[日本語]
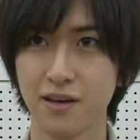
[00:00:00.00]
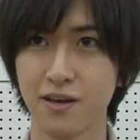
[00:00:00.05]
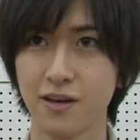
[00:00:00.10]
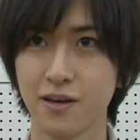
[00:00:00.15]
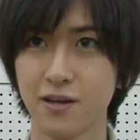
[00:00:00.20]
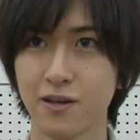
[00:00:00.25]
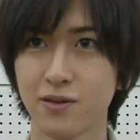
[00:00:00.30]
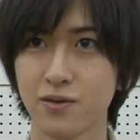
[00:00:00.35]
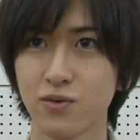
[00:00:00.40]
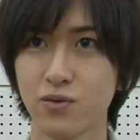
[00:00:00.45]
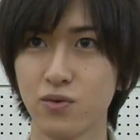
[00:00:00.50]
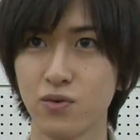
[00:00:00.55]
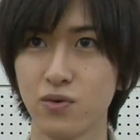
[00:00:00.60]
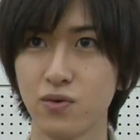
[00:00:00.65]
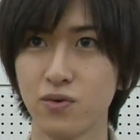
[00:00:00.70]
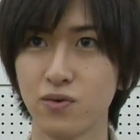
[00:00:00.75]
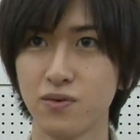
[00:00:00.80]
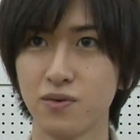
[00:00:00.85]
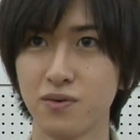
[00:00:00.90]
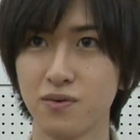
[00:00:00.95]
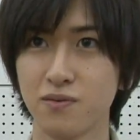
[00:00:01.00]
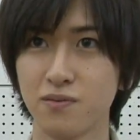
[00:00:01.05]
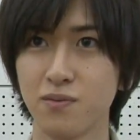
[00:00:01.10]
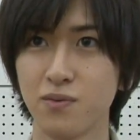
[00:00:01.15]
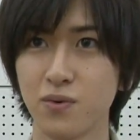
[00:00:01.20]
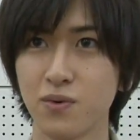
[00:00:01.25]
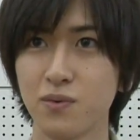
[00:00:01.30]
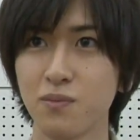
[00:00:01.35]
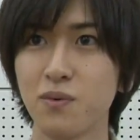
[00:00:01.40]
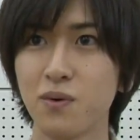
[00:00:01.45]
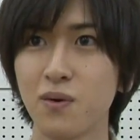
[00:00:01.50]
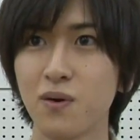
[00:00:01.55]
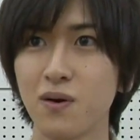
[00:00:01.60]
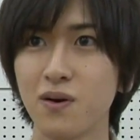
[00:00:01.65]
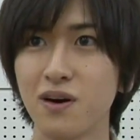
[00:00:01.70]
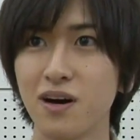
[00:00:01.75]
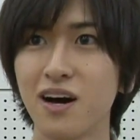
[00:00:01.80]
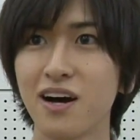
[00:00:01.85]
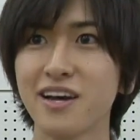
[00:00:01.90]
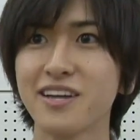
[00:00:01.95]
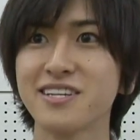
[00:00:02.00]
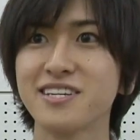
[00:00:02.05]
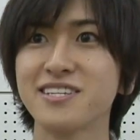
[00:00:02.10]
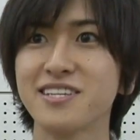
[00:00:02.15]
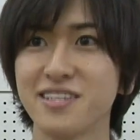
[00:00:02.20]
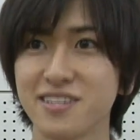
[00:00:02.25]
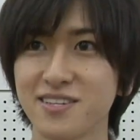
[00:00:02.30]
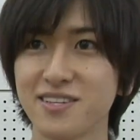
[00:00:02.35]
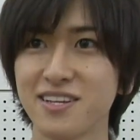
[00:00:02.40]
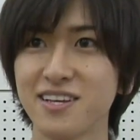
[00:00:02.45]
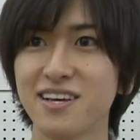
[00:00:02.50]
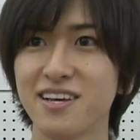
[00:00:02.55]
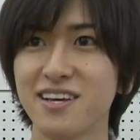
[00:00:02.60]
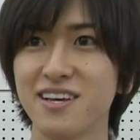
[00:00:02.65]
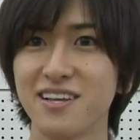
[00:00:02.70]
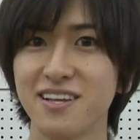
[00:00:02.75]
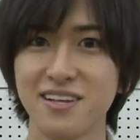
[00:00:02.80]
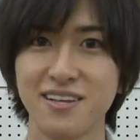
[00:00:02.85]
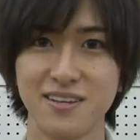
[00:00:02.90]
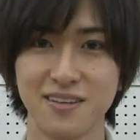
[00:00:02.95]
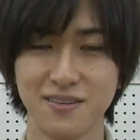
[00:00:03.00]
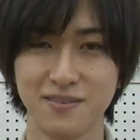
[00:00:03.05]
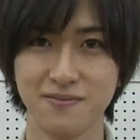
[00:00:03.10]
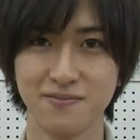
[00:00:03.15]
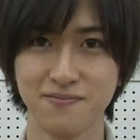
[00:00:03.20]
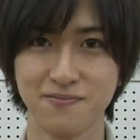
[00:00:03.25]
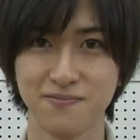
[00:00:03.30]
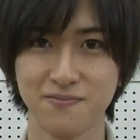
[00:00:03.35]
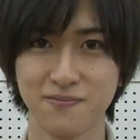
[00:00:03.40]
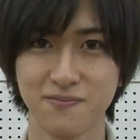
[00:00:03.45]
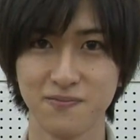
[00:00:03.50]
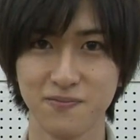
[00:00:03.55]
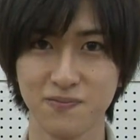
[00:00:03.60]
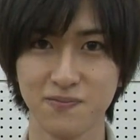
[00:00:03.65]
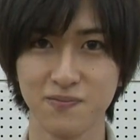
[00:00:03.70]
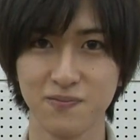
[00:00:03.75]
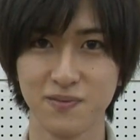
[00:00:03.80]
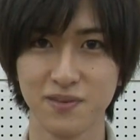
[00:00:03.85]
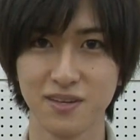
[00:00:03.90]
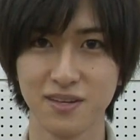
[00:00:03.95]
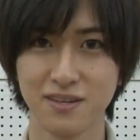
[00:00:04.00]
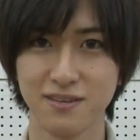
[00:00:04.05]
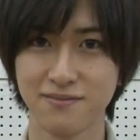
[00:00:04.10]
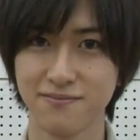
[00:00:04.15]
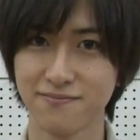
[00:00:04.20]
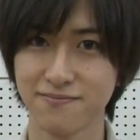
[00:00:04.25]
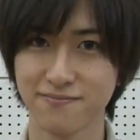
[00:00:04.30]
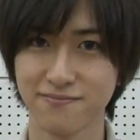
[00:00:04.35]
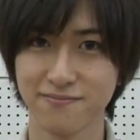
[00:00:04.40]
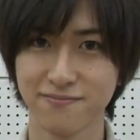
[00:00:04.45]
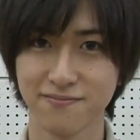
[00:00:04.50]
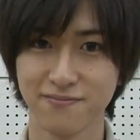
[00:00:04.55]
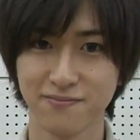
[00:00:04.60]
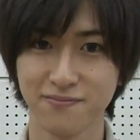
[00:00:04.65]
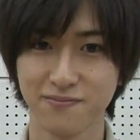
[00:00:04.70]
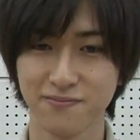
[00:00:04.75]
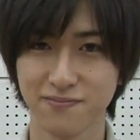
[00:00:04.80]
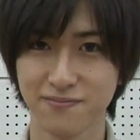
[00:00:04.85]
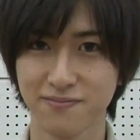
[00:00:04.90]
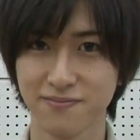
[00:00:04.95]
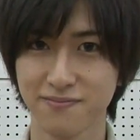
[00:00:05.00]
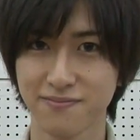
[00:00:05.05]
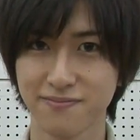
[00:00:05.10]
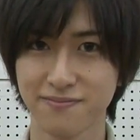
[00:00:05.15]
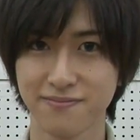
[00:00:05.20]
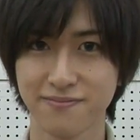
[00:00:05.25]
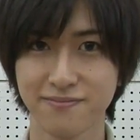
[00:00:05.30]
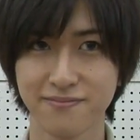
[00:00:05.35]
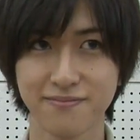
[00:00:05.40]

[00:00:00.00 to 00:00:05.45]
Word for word: えっ、と、あ、もう、あの、あげちゃっていいですかげちゃっていいです。カウント、いきます。ごめん、四三。